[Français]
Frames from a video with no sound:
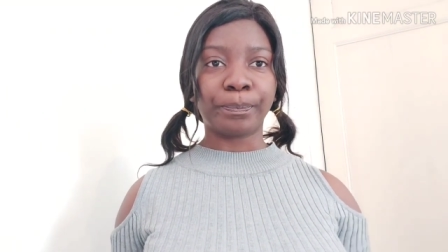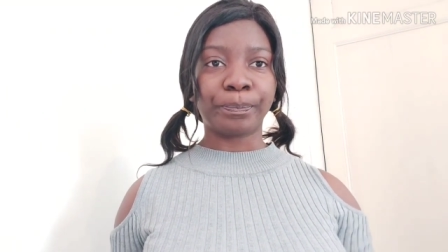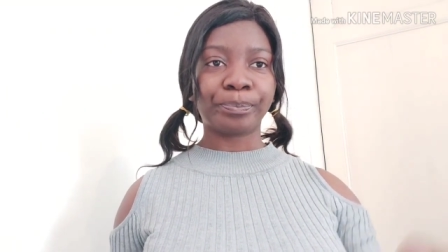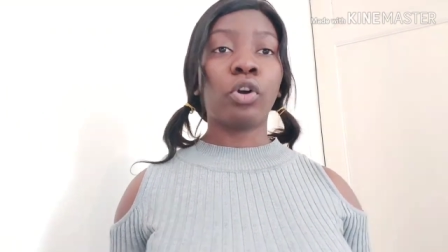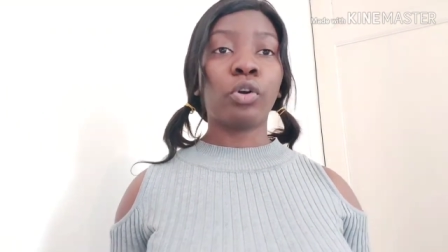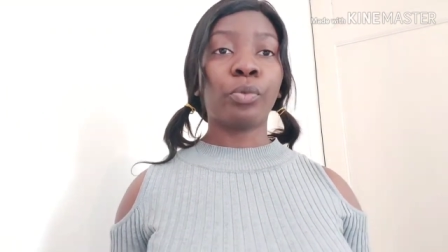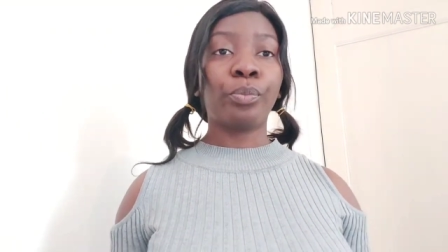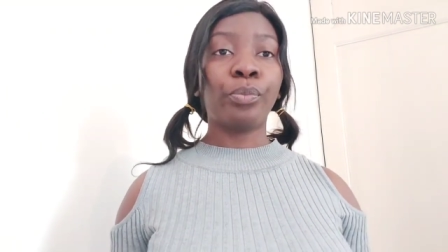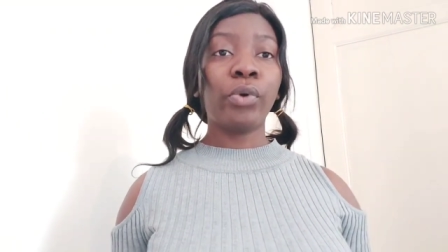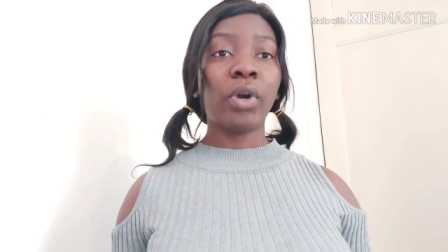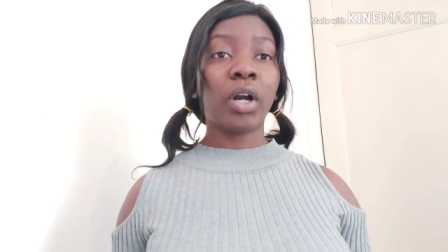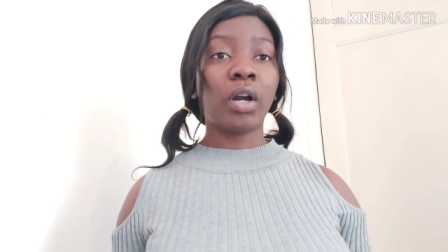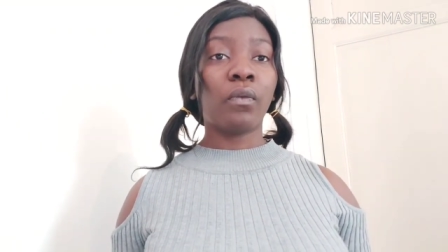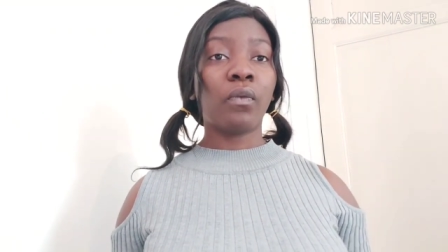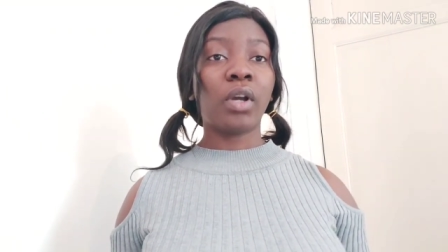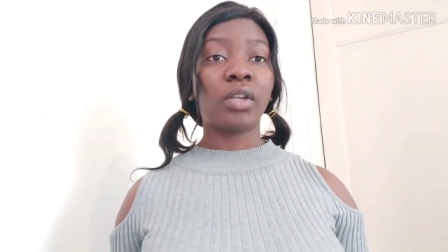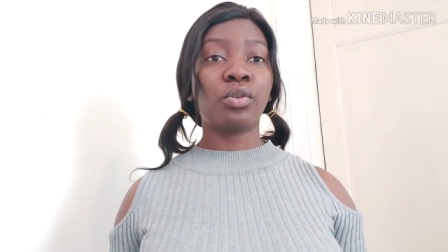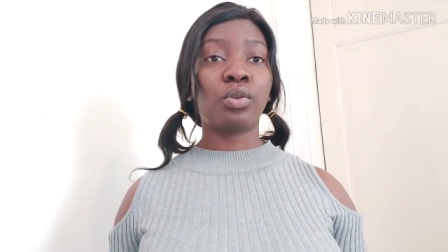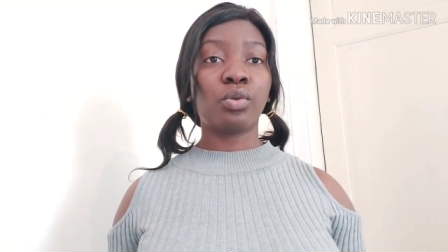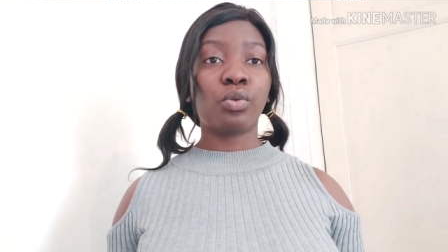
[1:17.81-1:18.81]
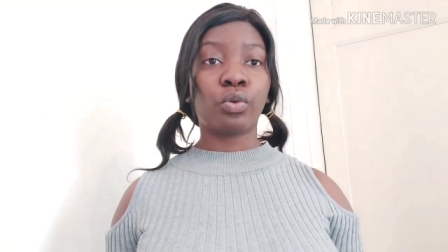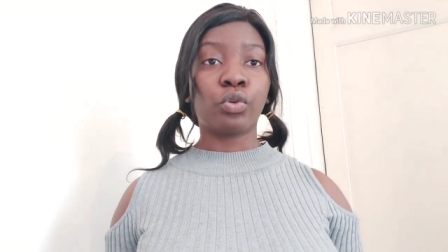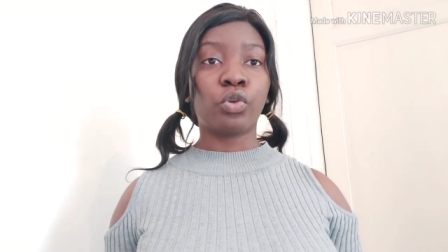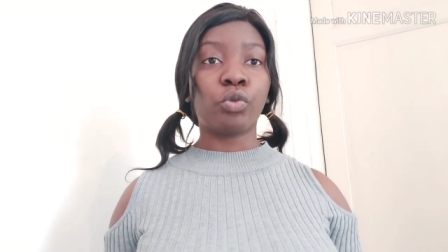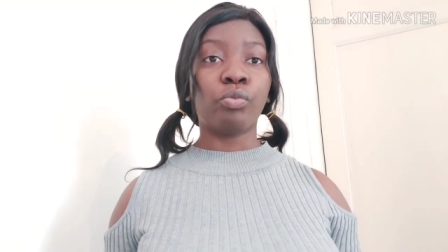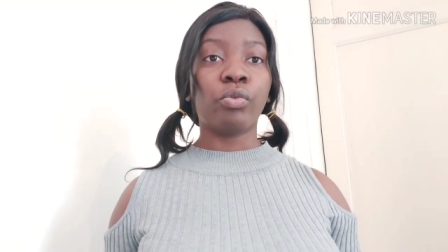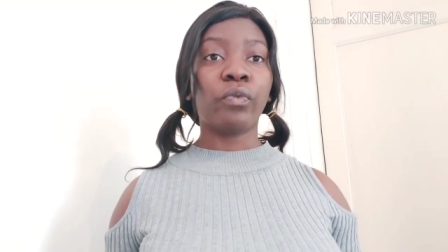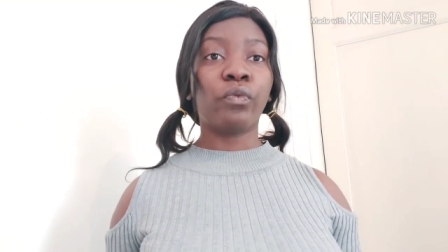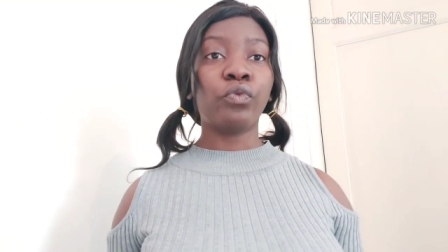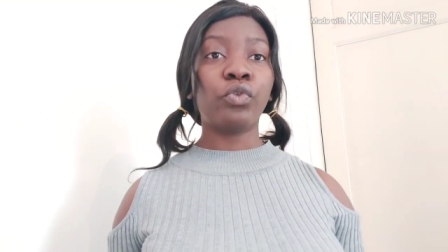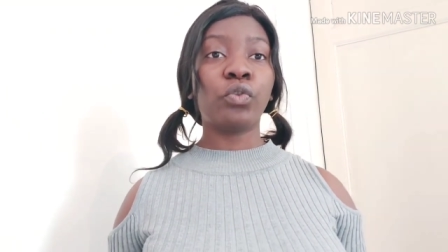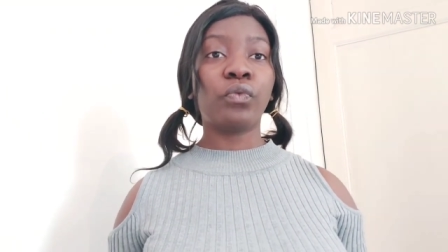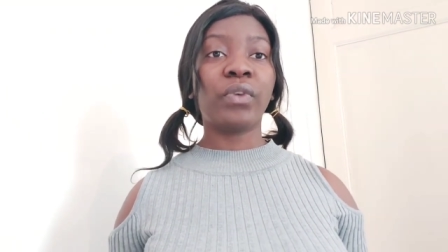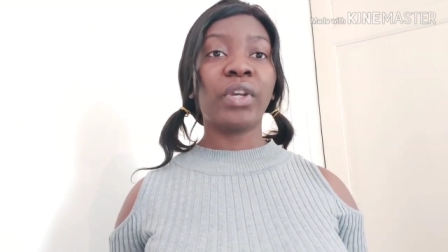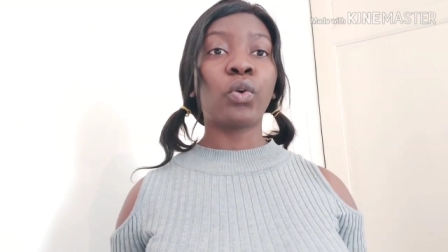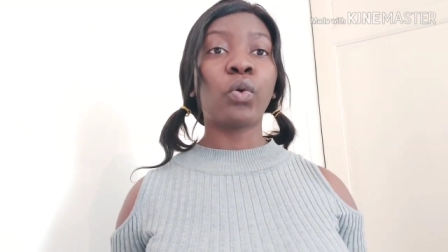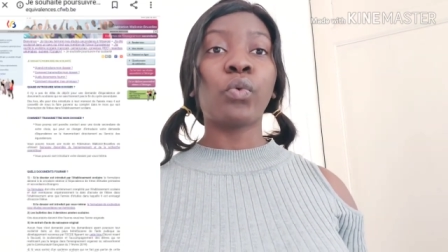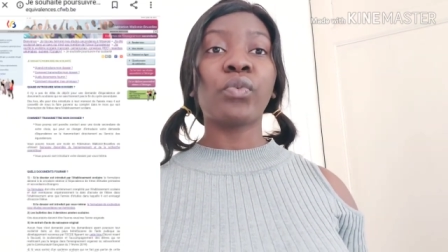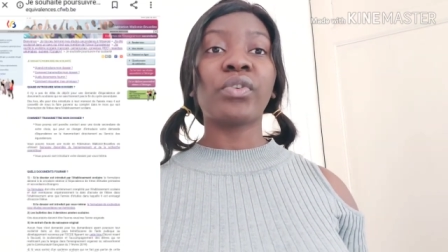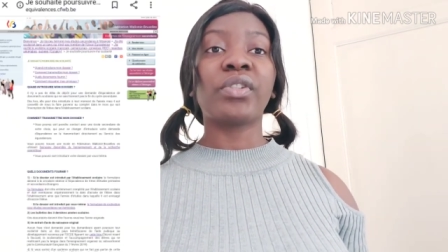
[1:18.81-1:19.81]
Donc, pour avoir ce document, vous
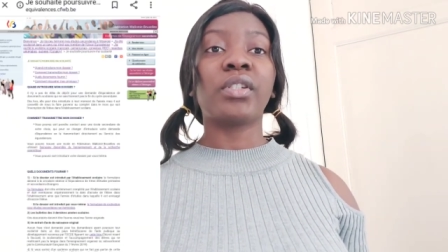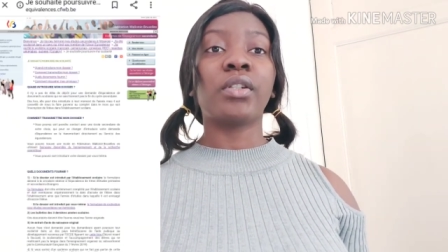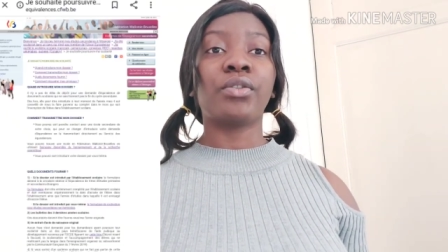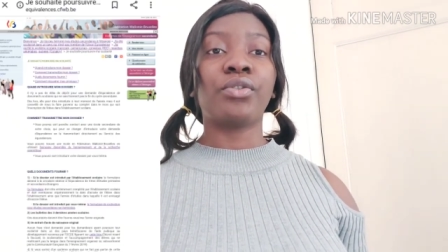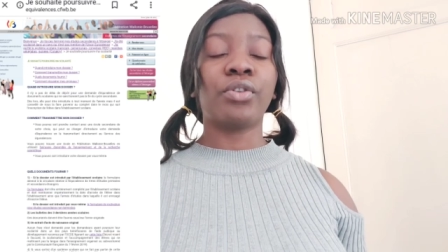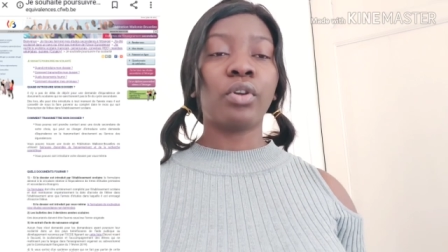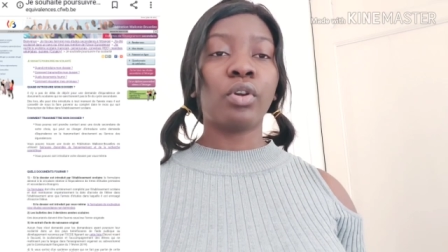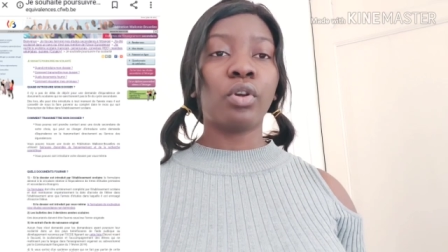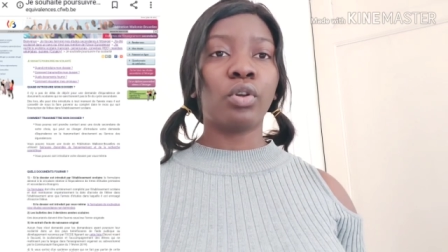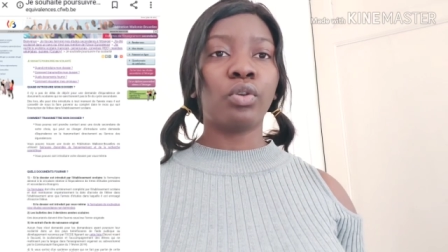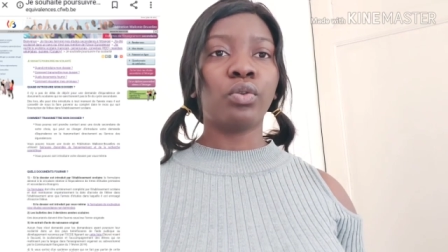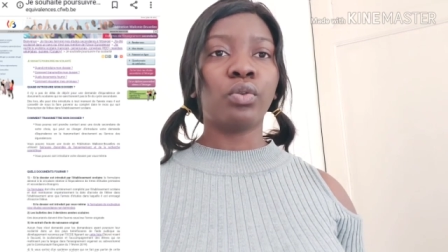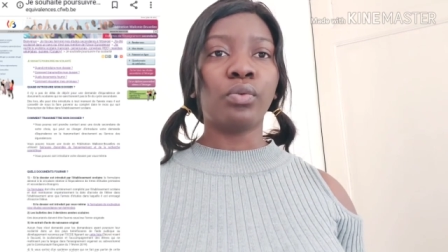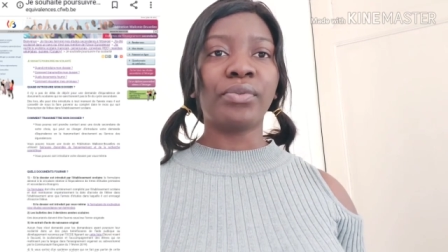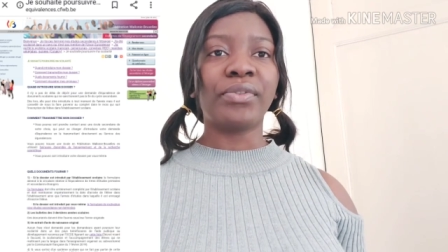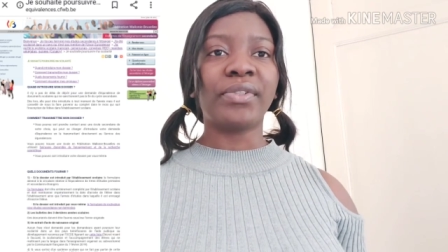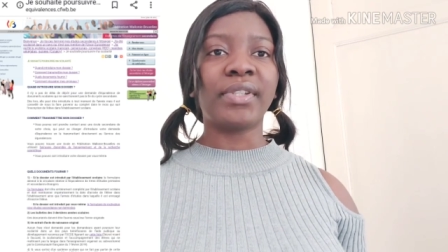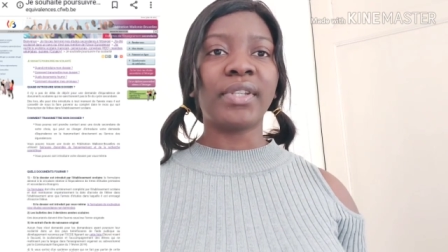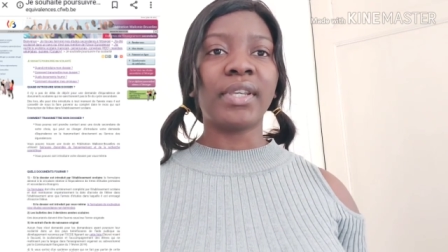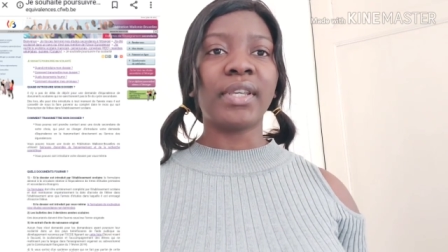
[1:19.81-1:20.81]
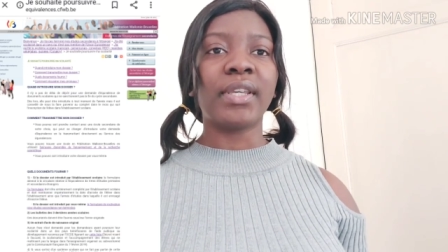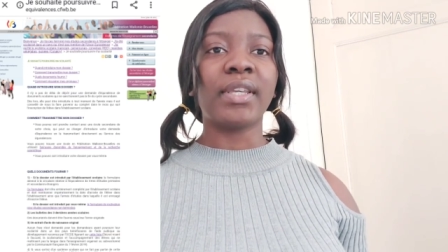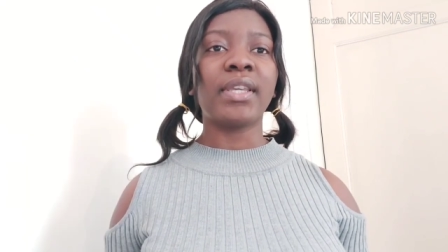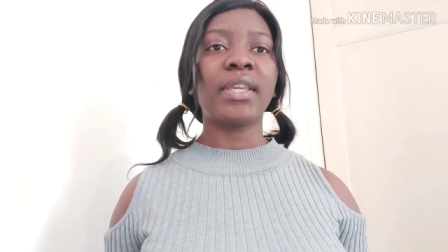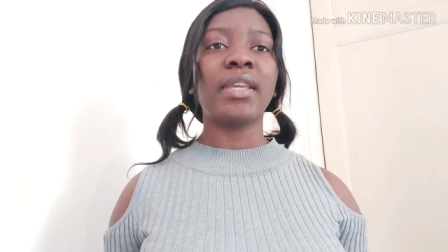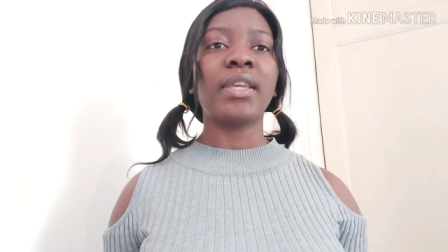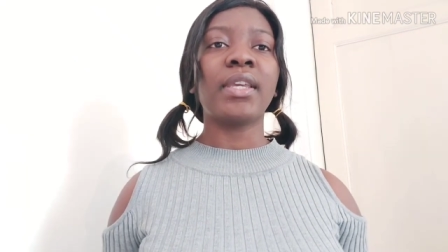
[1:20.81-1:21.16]
devez constituer un dossier.